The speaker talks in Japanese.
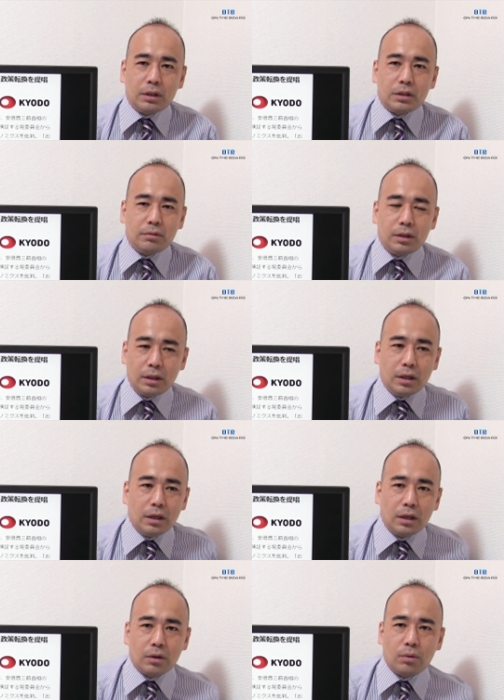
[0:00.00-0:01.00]
私は
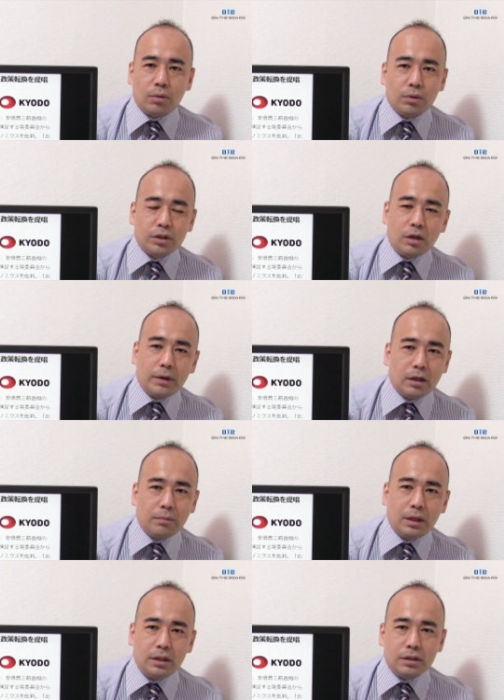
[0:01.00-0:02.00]
ね、高校時代まで
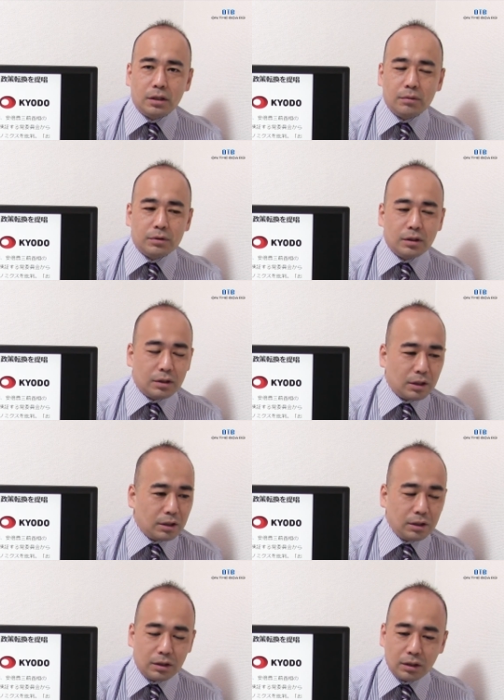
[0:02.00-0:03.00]
は毎日ゲームセンター
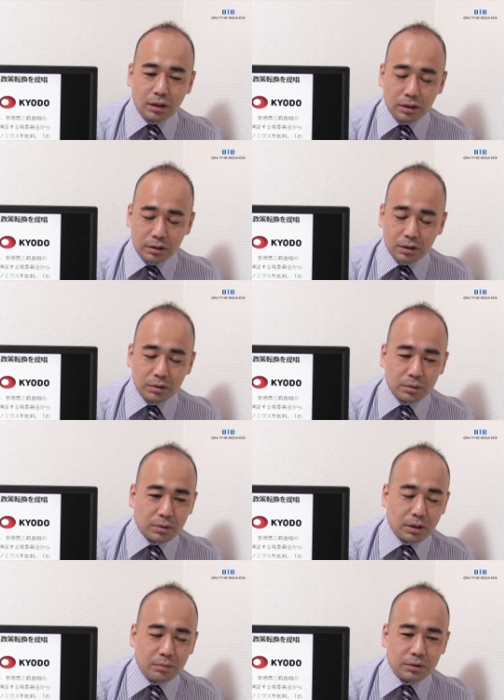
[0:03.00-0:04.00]
に行ってたんですけど、そ
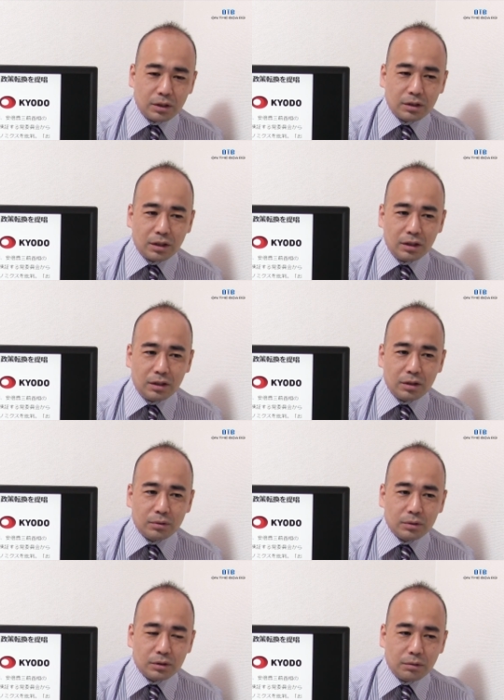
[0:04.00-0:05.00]
のゲームセンターに行って
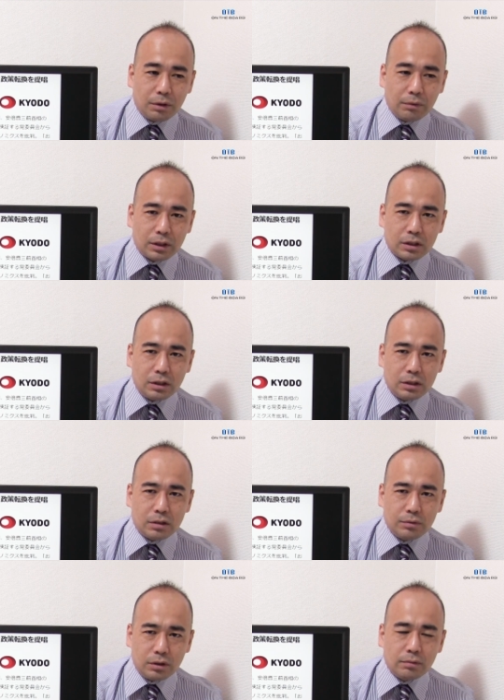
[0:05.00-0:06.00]
るとですね、まあ私
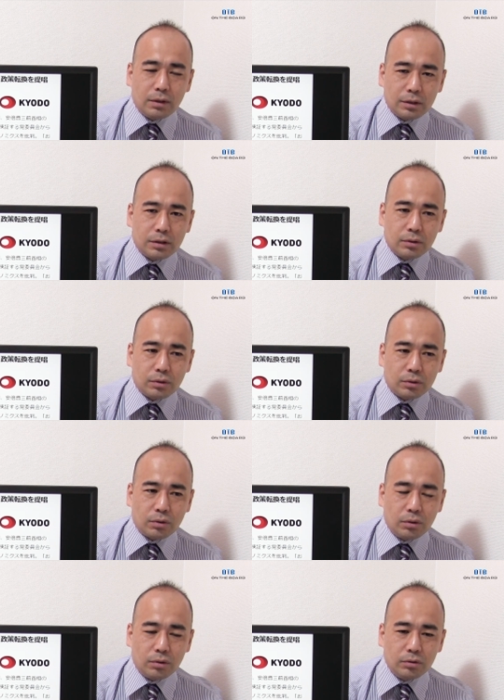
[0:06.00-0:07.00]
自分で言うのはなんですけど、そこ
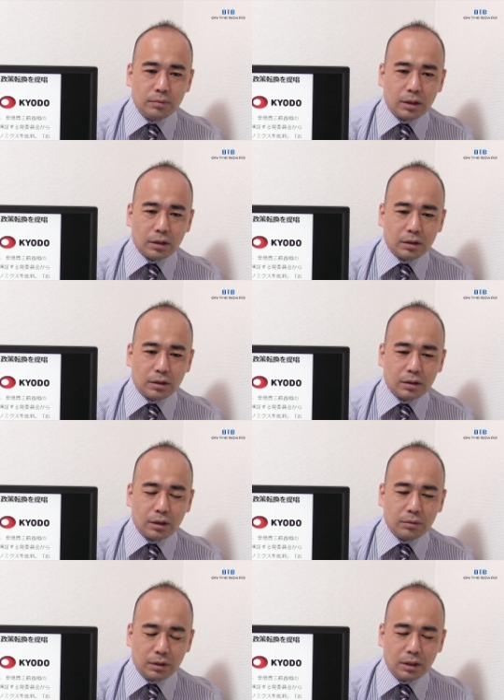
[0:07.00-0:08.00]
そこうまかっ
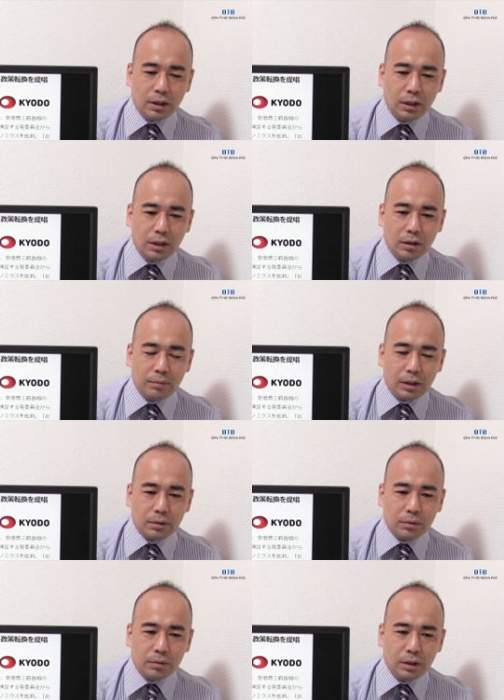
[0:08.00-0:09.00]
たので、まああ
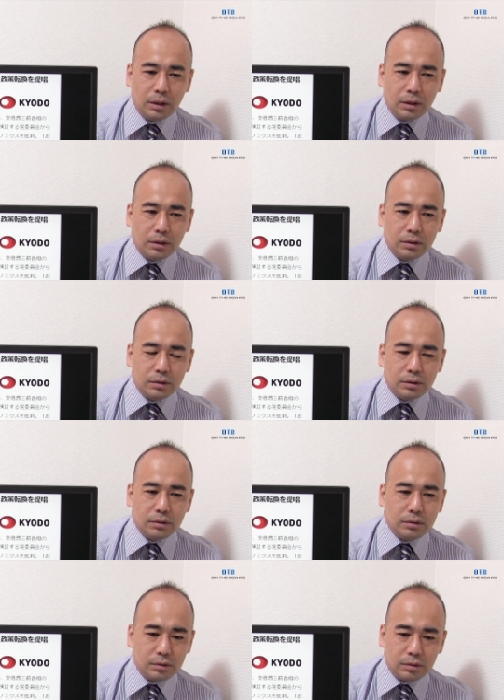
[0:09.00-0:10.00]
の、
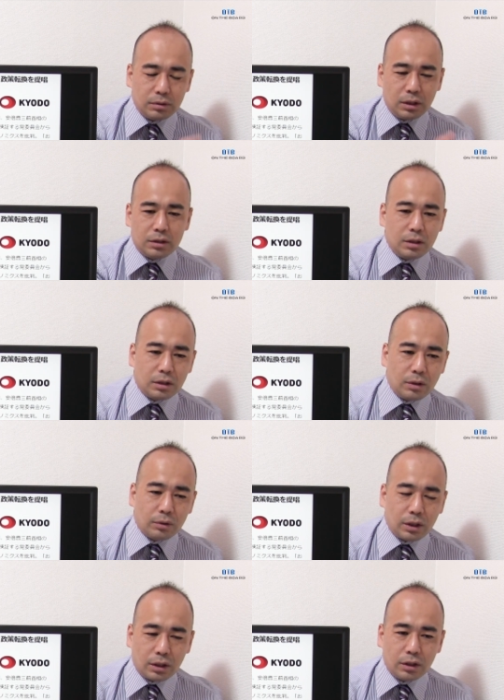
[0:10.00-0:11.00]
ゲーセン
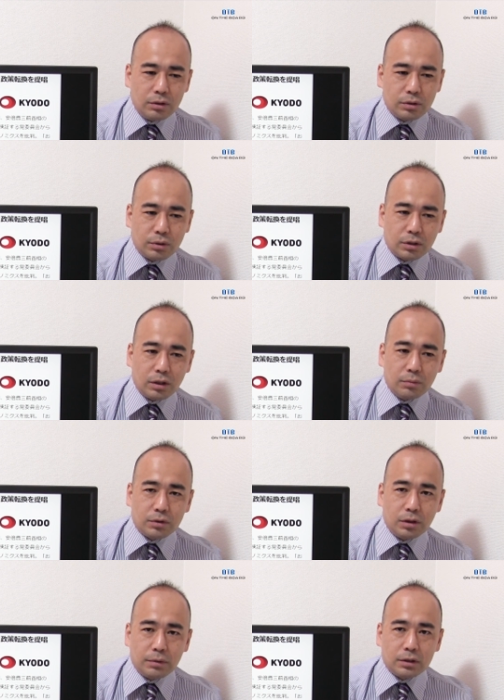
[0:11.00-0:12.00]
の大会で優勝したりも
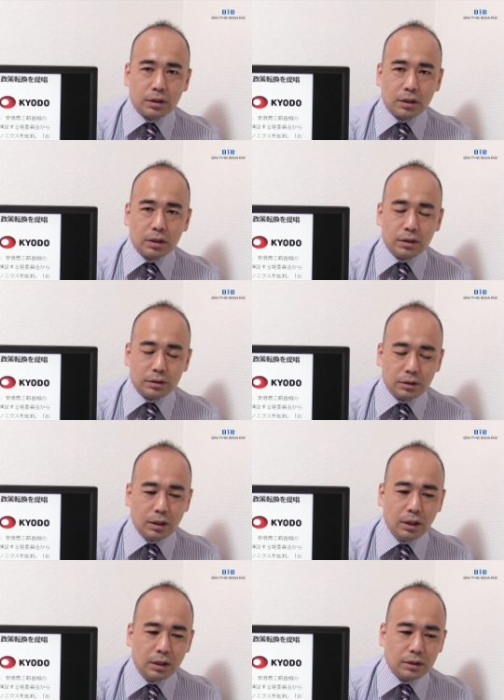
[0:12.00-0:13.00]
してましたからです
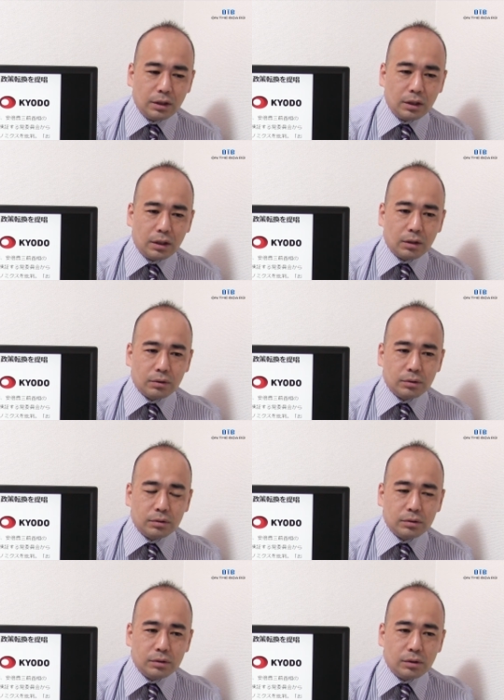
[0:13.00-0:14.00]
ね、で、あの、
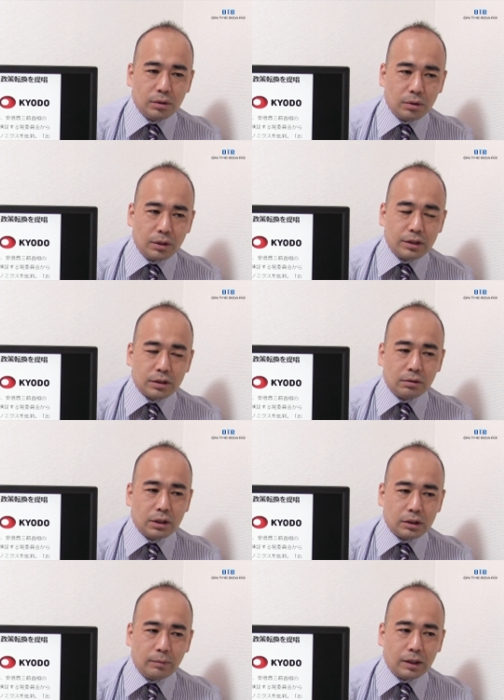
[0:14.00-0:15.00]
いろいろ連続
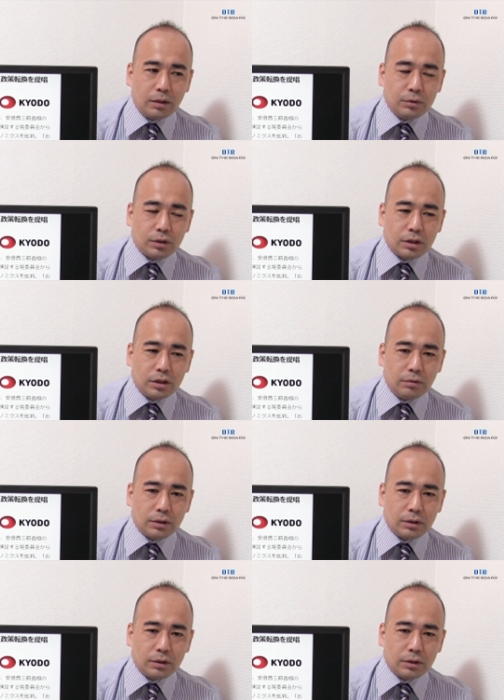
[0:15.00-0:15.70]
技決めたり、難しい